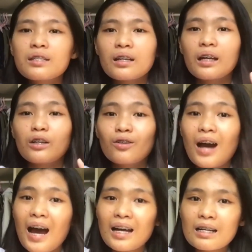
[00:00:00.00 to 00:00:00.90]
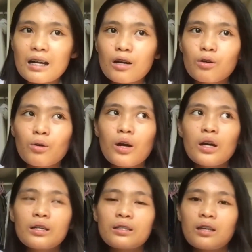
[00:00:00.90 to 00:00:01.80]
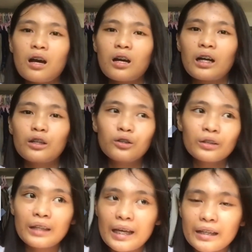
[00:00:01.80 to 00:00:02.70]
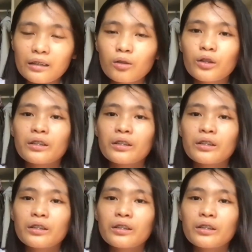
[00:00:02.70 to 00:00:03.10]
sa ganong araw, sa ganong date,